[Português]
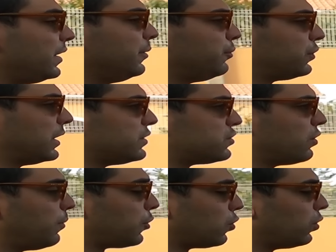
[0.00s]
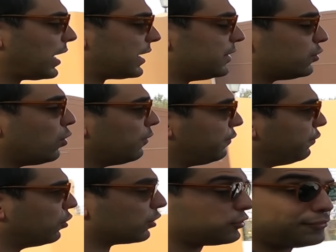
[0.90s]
Portanto, se estão a procurar aqui de
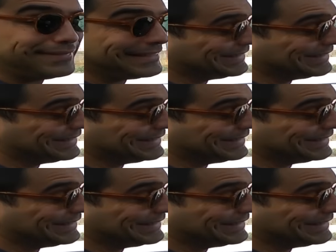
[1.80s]
conforto,